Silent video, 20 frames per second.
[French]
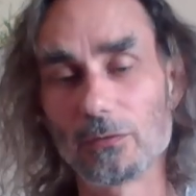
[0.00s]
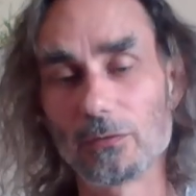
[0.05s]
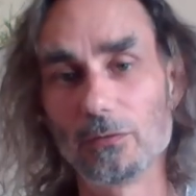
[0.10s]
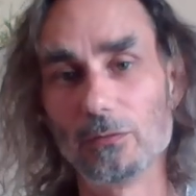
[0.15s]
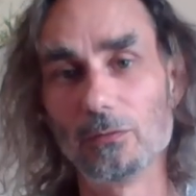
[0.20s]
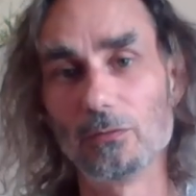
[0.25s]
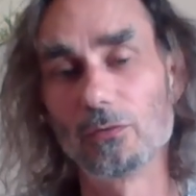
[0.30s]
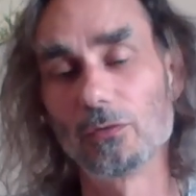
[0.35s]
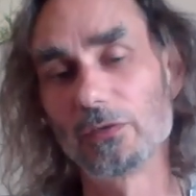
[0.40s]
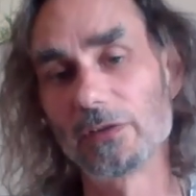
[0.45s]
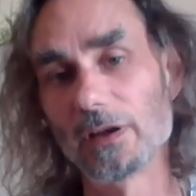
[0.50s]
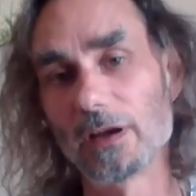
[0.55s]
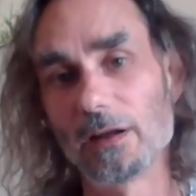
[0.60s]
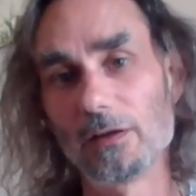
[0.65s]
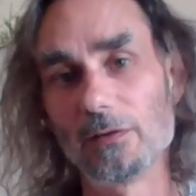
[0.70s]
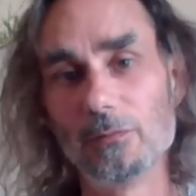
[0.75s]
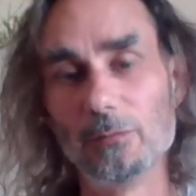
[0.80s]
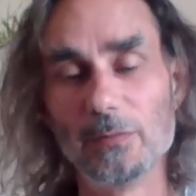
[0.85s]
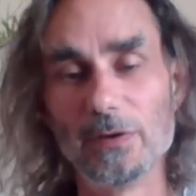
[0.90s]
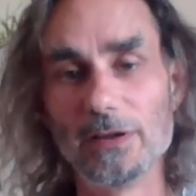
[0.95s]
du
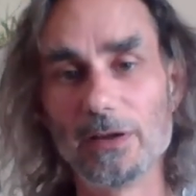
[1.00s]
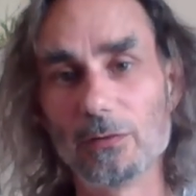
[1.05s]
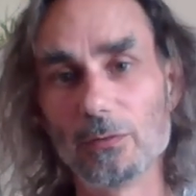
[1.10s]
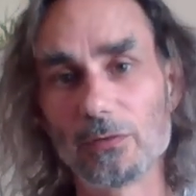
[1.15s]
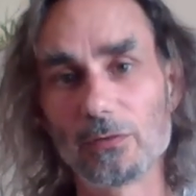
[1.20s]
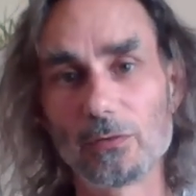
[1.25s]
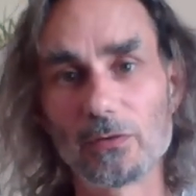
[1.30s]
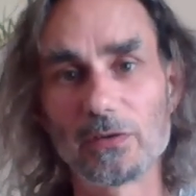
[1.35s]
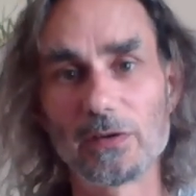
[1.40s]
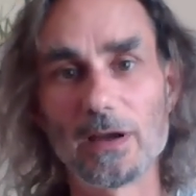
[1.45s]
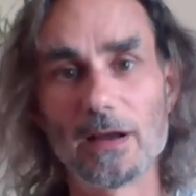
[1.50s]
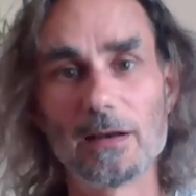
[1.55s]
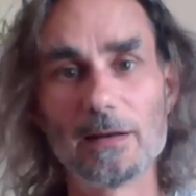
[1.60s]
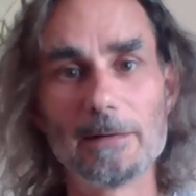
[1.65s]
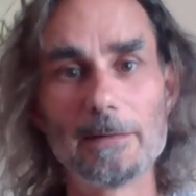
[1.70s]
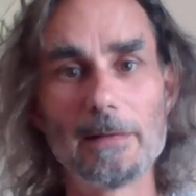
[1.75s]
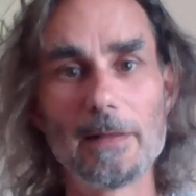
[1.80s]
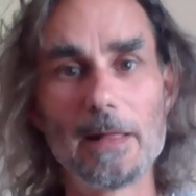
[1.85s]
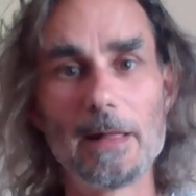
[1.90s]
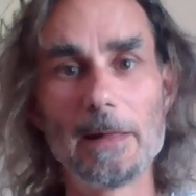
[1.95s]
social, du médico-social
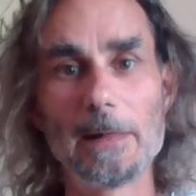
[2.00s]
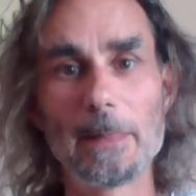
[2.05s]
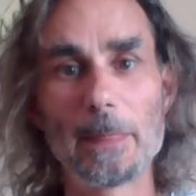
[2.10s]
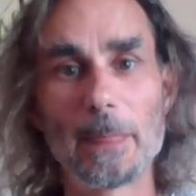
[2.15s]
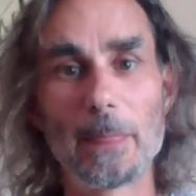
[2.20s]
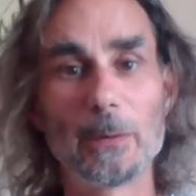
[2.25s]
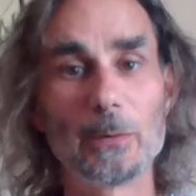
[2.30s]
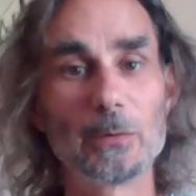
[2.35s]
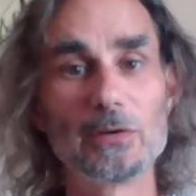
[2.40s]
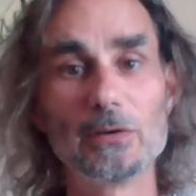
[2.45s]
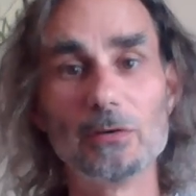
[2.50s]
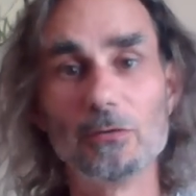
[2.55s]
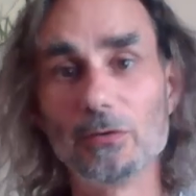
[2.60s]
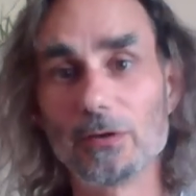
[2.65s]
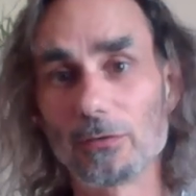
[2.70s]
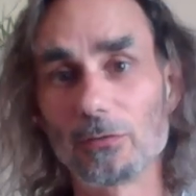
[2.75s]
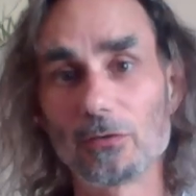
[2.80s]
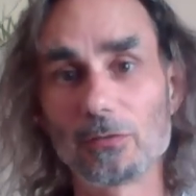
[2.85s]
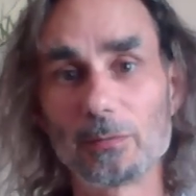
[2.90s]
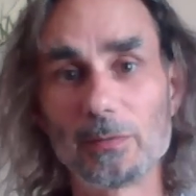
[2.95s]
donc de
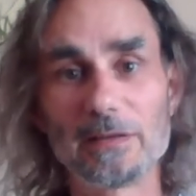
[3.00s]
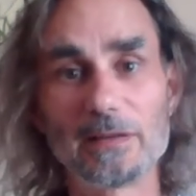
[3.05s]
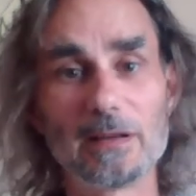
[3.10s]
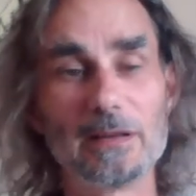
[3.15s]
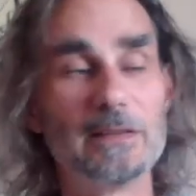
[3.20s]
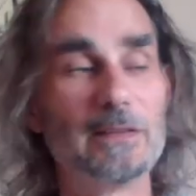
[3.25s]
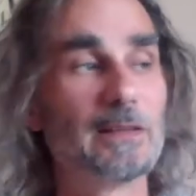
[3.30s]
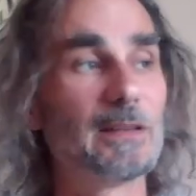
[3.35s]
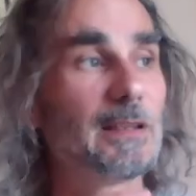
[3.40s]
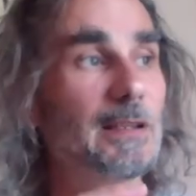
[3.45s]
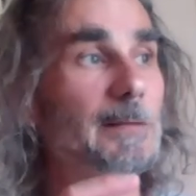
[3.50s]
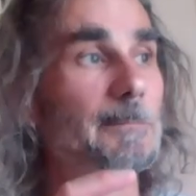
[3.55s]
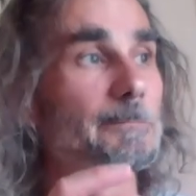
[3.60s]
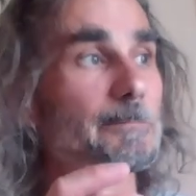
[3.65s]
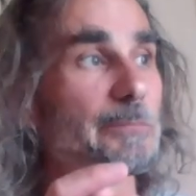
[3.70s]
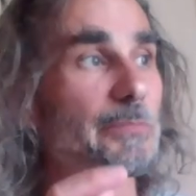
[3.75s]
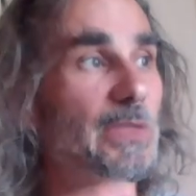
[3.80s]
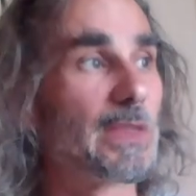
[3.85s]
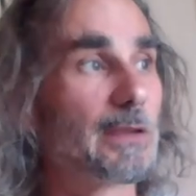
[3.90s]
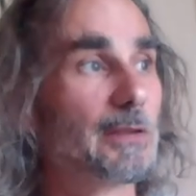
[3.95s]
l'éducation spécialisée,
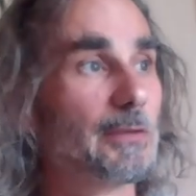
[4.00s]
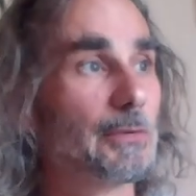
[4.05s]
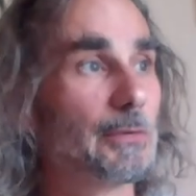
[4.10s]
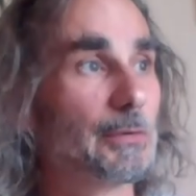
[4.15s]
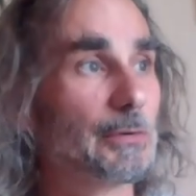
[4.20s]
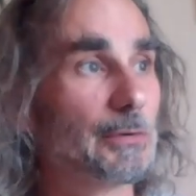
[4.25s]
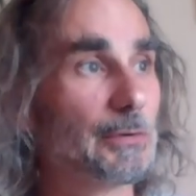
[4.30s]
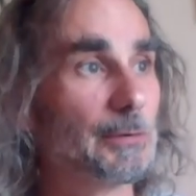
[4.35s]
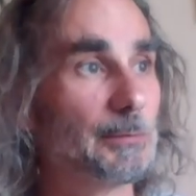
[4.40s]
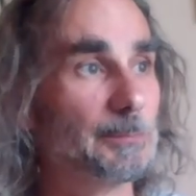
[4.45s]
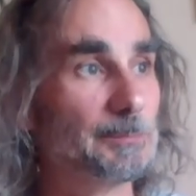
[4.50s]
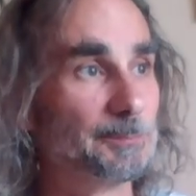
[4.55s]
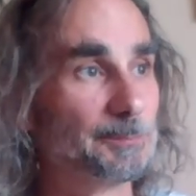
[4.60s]
de,